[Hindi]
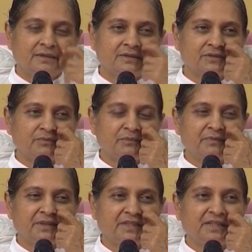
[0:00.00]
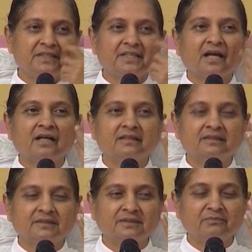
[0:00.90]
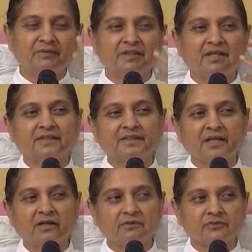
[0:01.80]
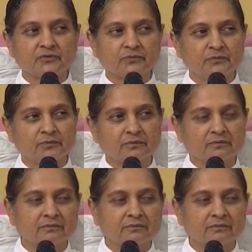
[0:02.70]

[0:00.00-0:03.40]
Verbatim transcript: इसमें मेरी क्या गलती मेरा क्या कसूर